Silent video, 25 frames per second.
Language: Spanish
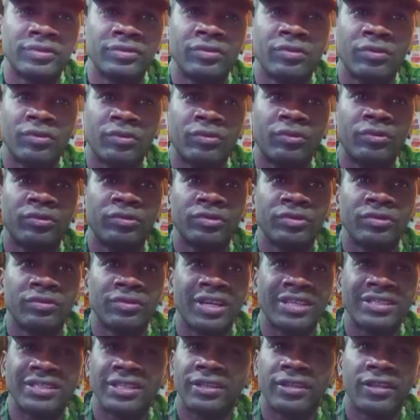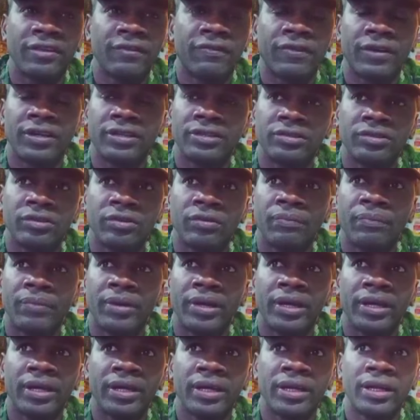es un orgullo, una satisfacción
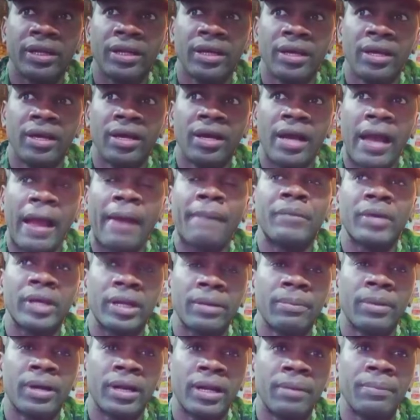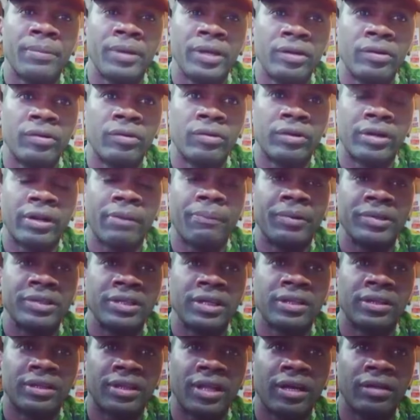ver a mi hermana menor
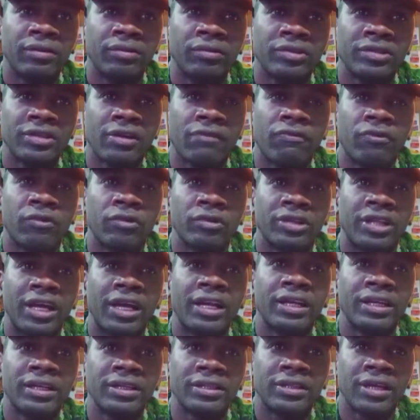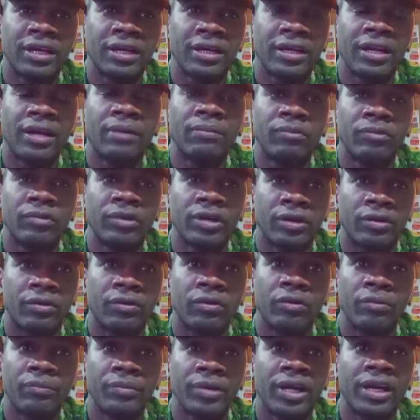representando esa fortaleza de la mujer
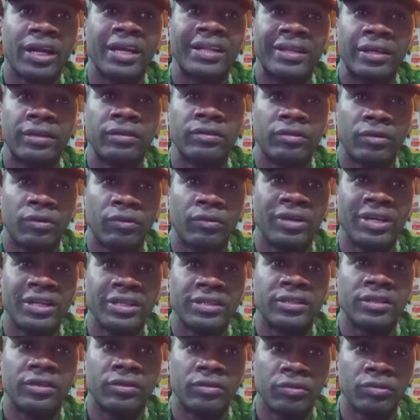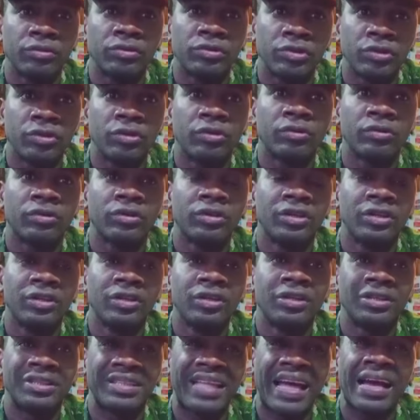colombiana dentro de una institución
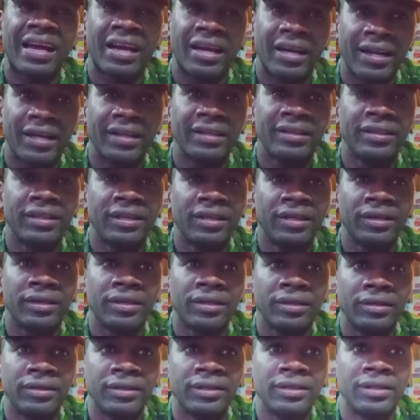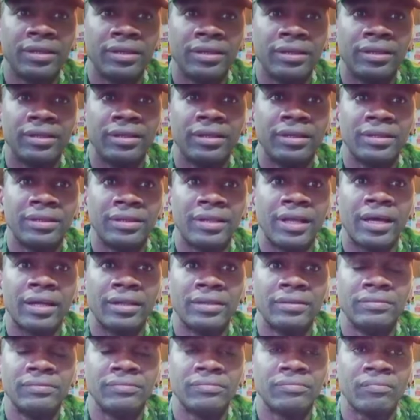tan grande y
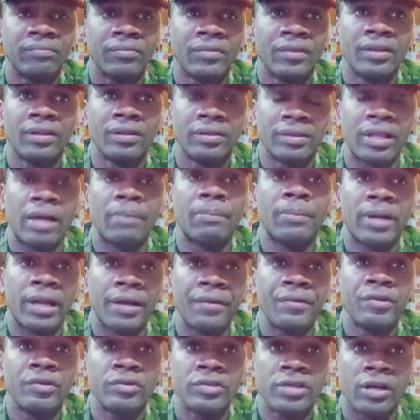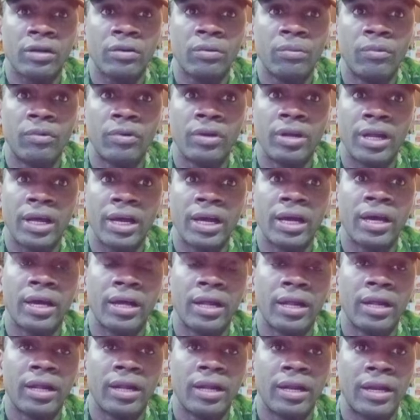tan, tan maravillosa como la,
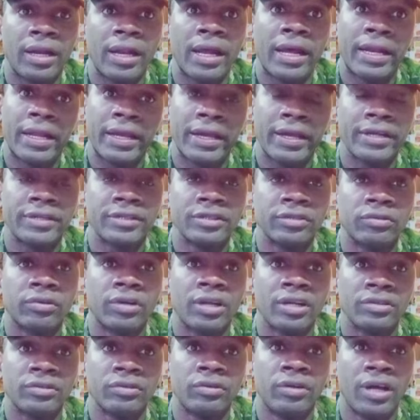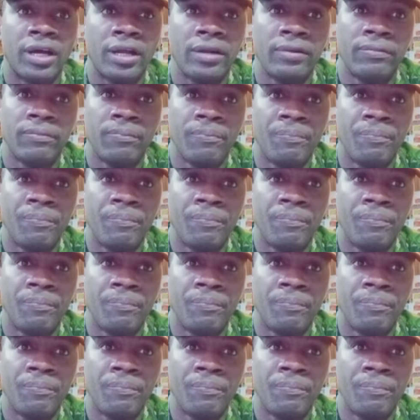del Ejército Nacional.